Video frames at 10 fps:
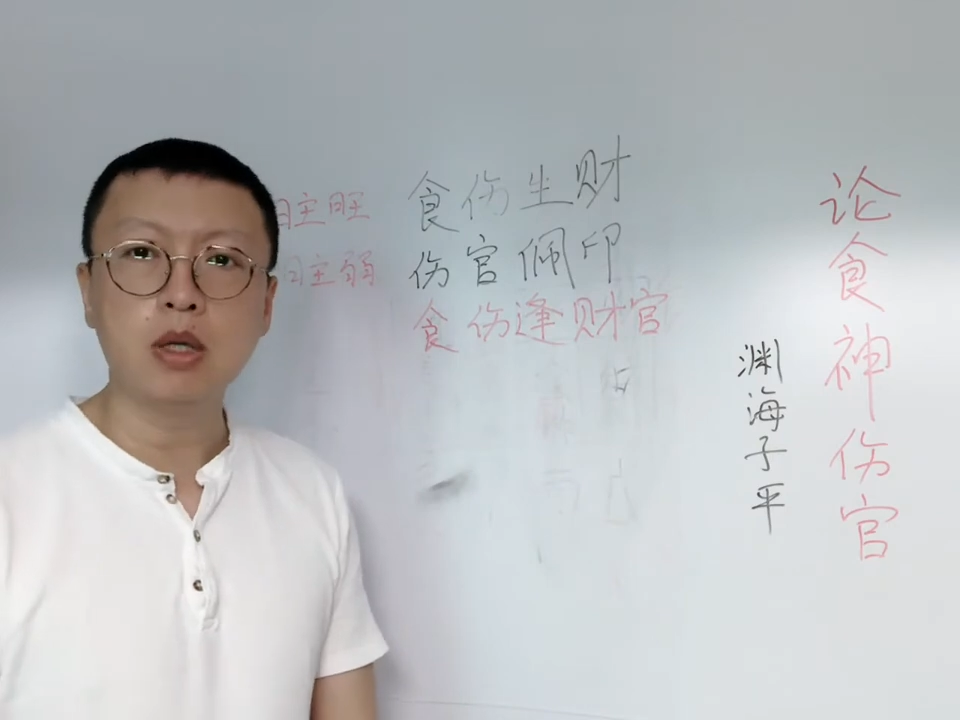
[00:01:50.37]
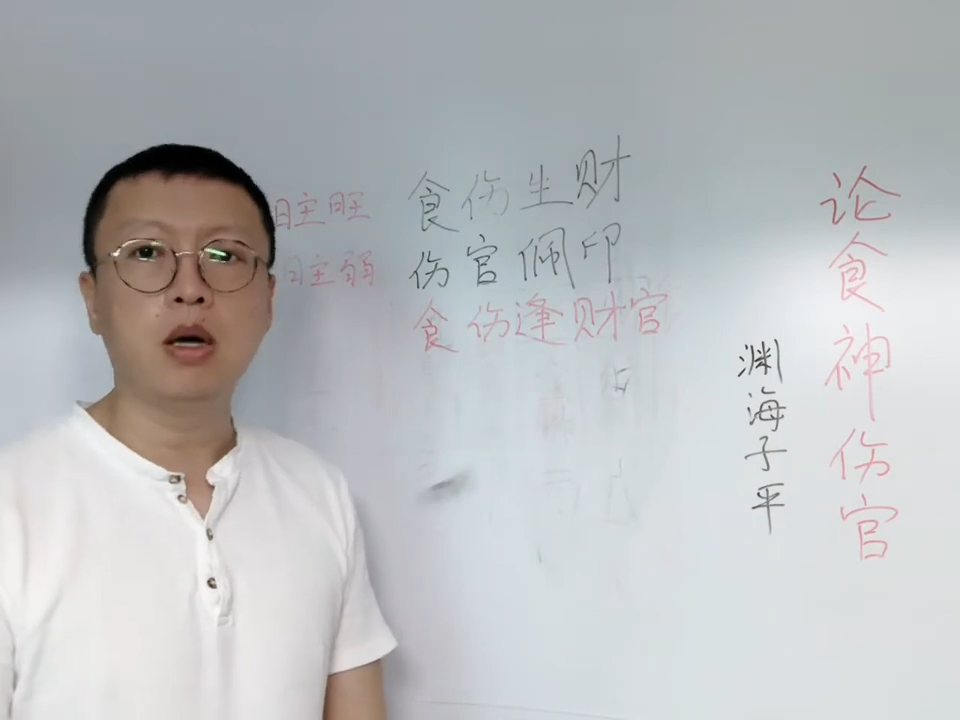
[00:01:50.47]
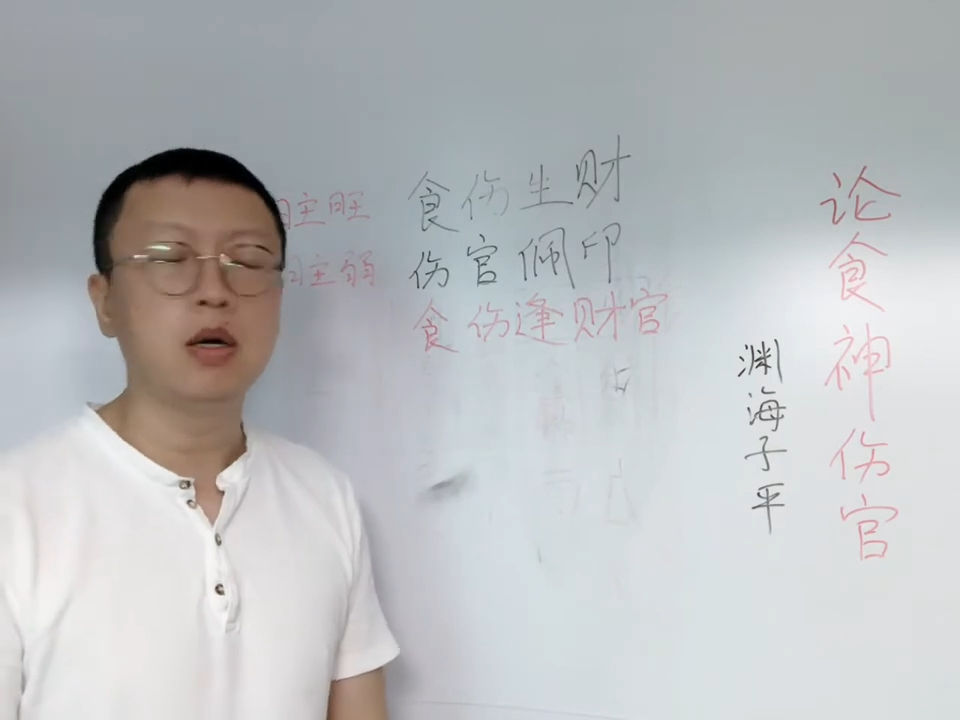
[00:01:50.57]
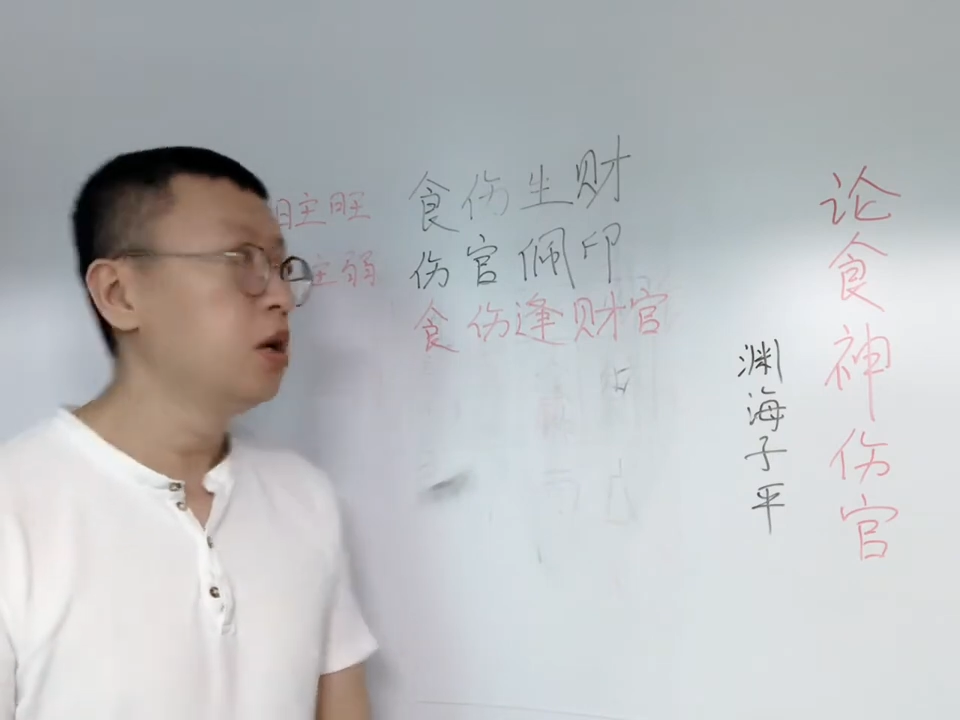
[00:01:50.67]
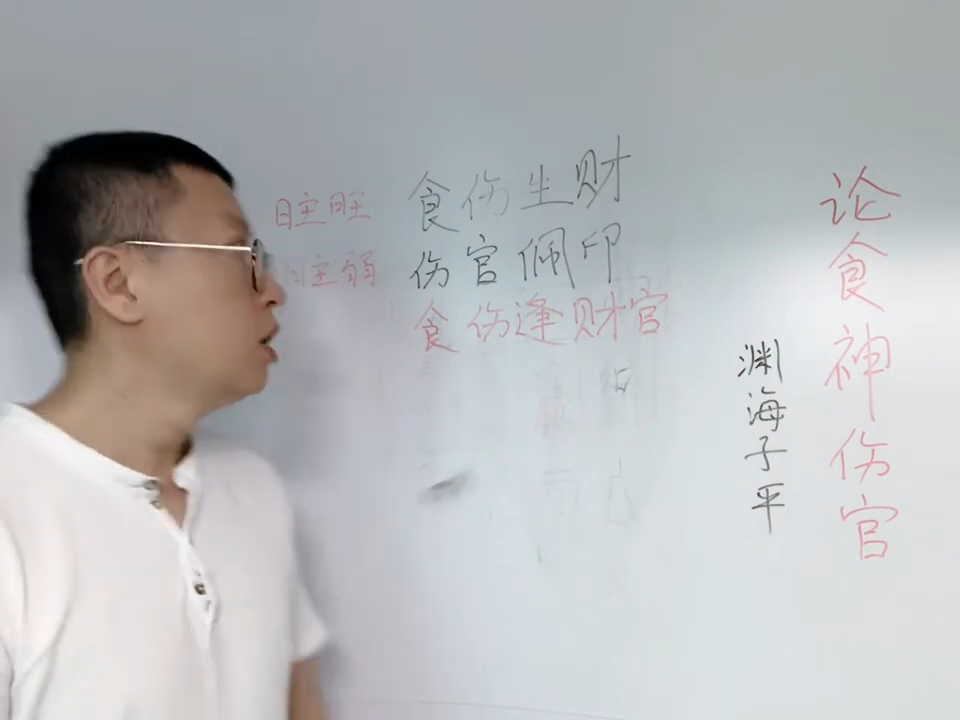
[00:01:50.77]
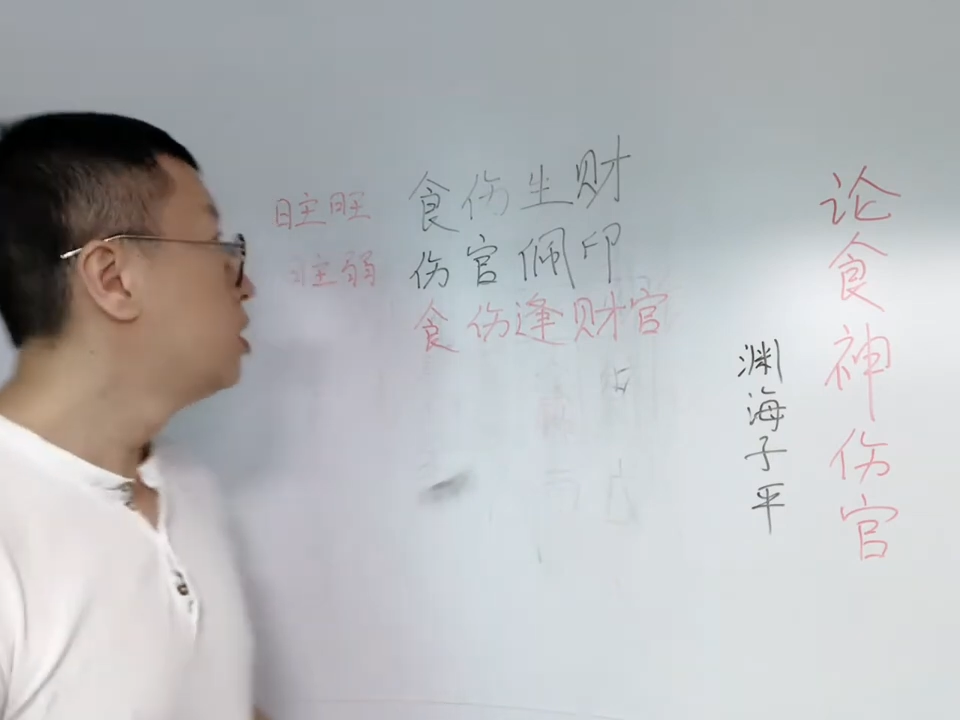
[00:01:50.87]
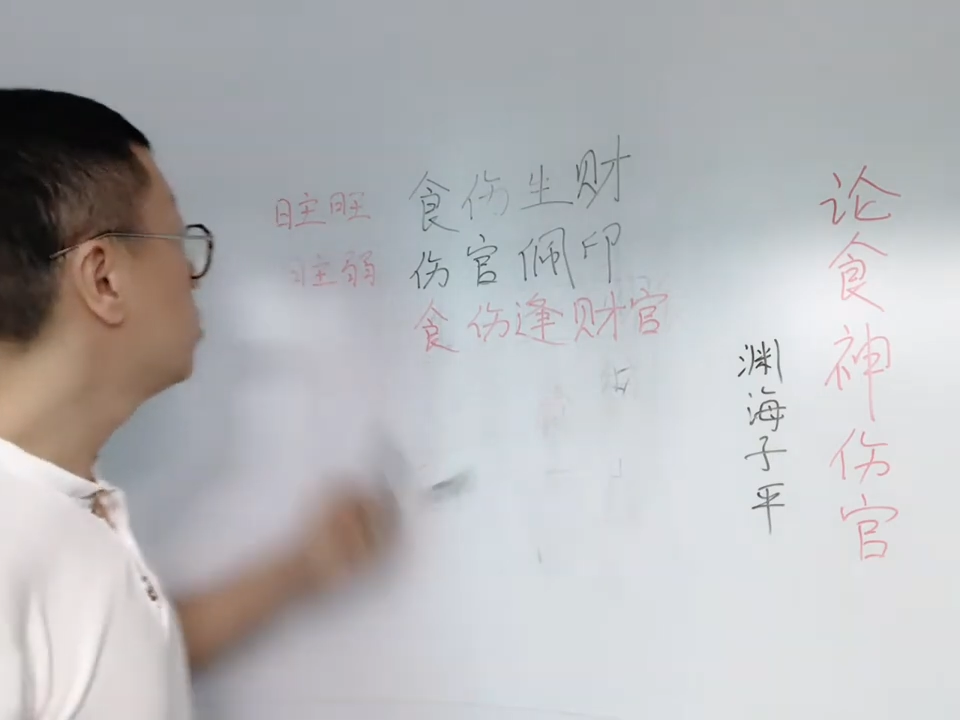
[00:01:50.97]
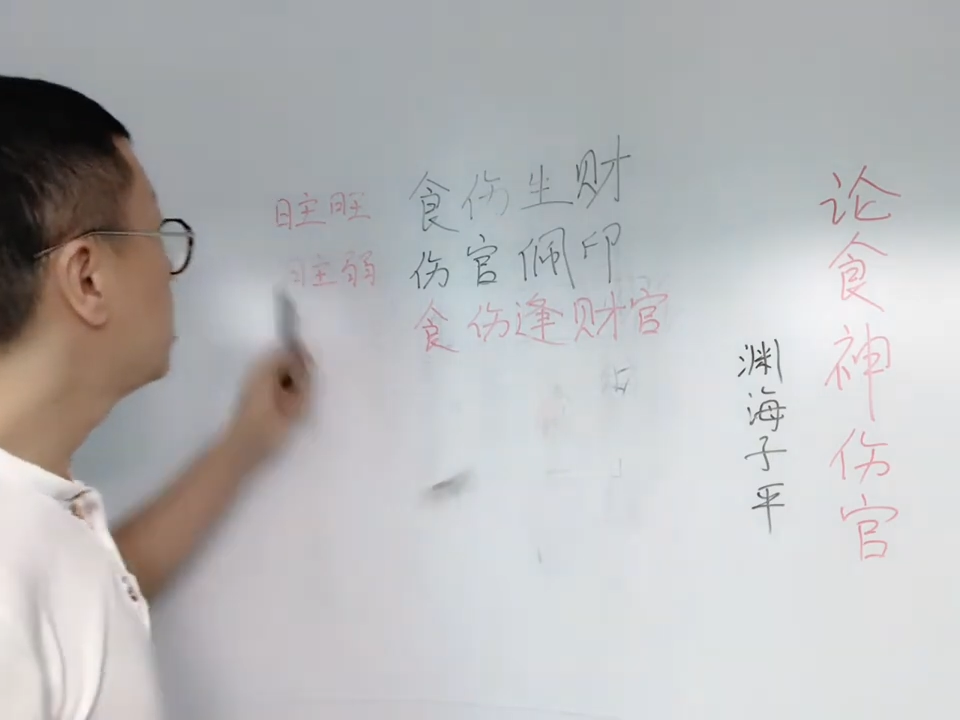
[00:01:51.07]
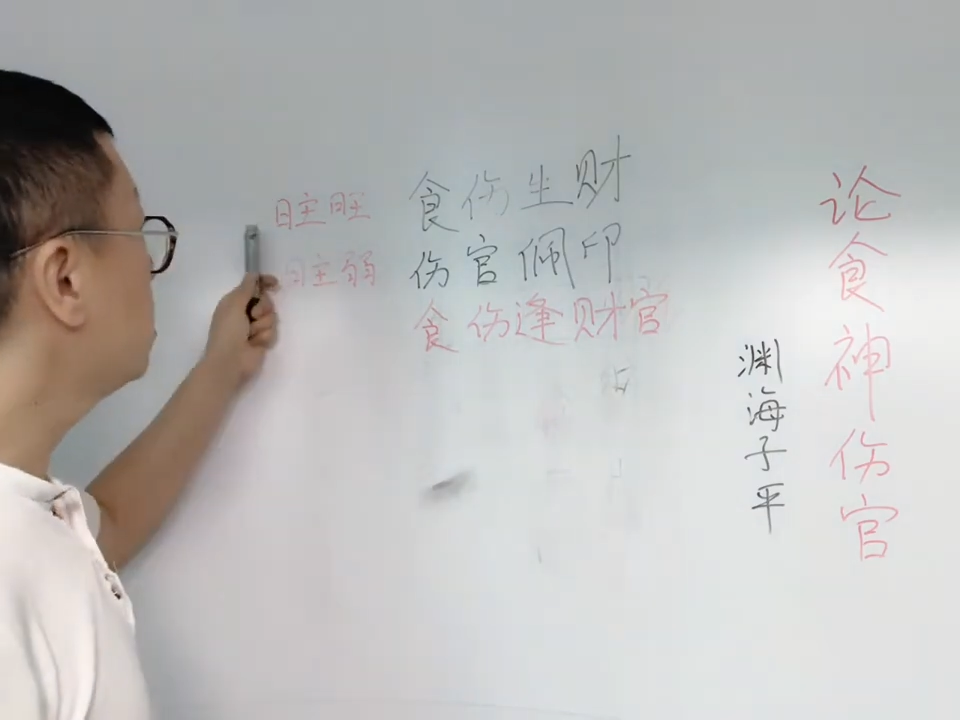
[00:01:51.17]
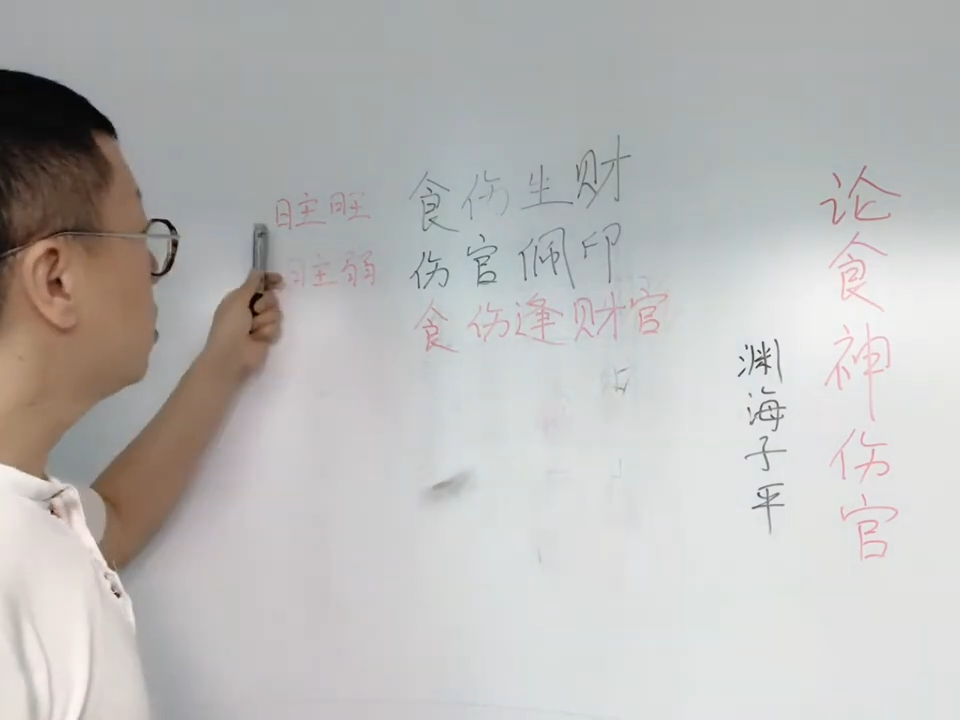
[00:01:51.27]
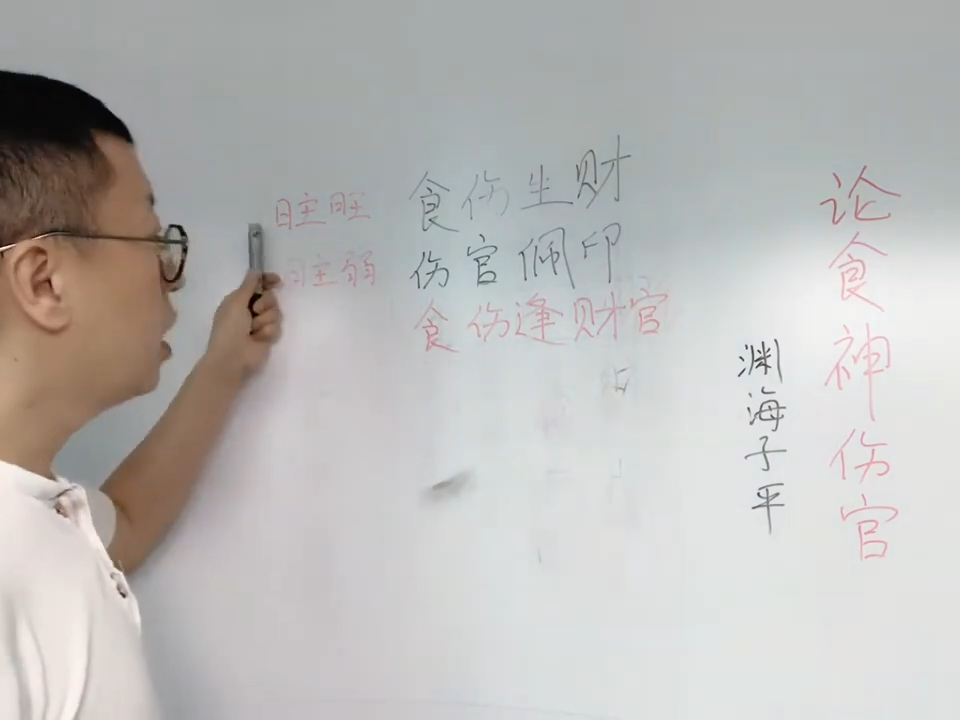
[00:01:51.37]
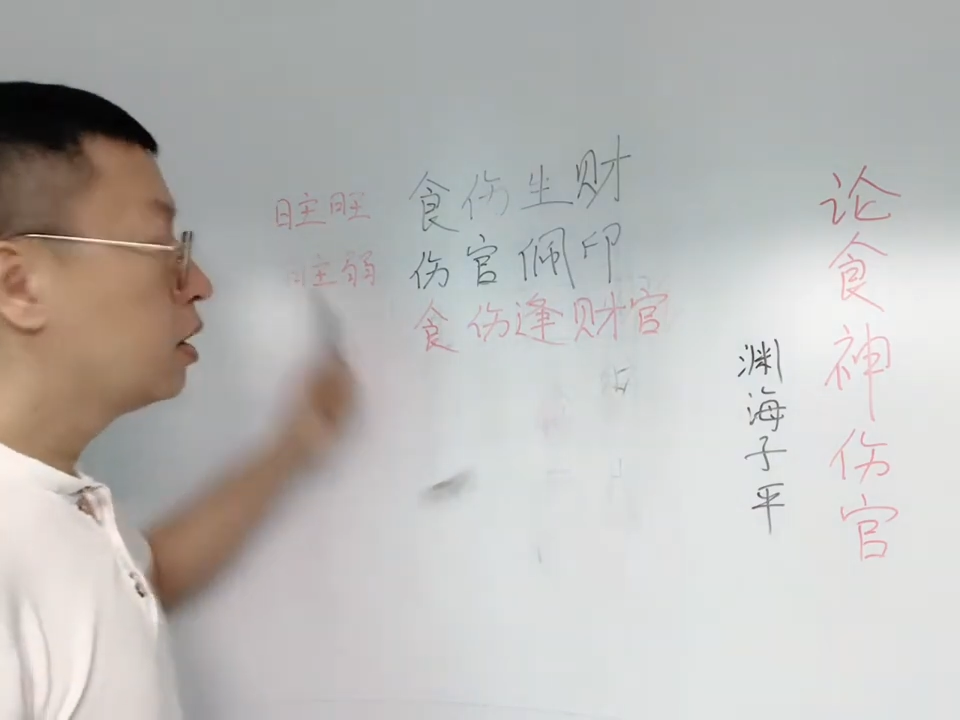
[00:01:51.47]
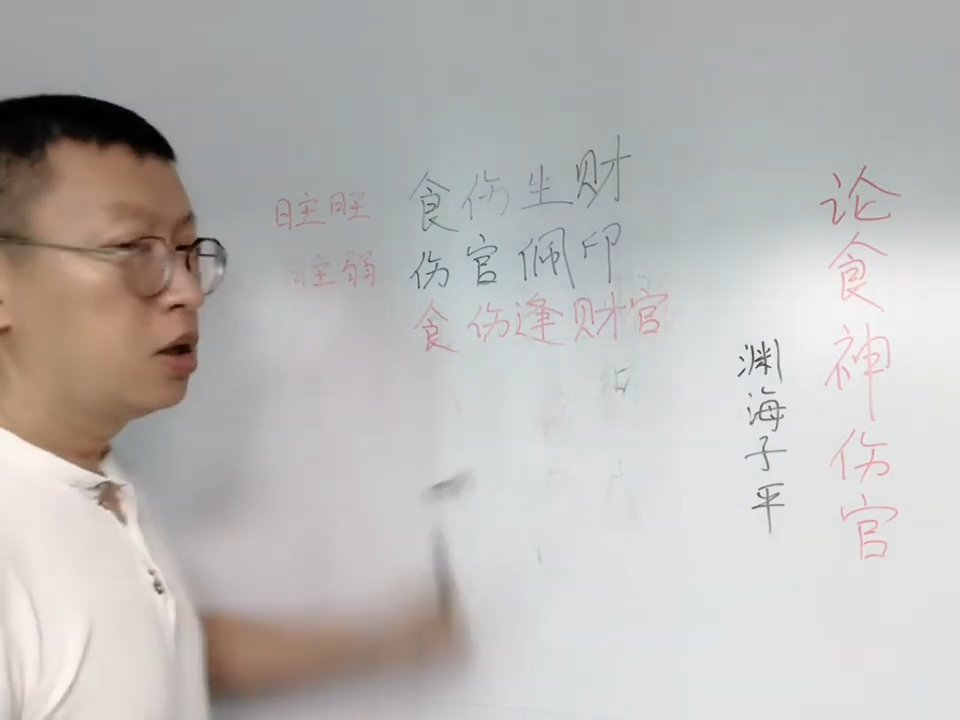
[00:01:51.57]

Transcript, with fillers: 啊。日主强的时候呢？